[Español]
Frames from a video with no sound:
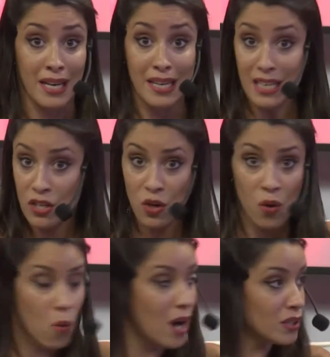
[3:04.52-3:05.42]
niños
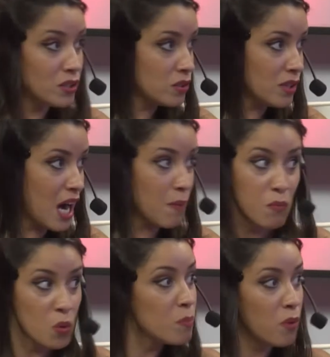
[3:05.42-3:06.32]
jugando a
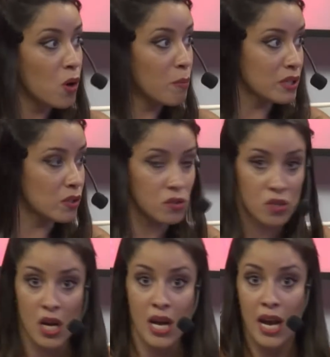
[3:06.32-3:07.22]
muy ah, pocos metros.
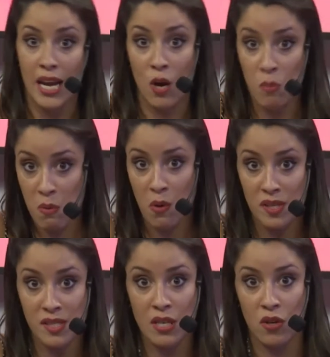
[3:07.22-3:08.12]
Los mismos
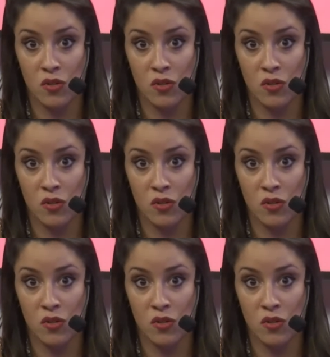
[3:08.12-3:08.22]
vecinos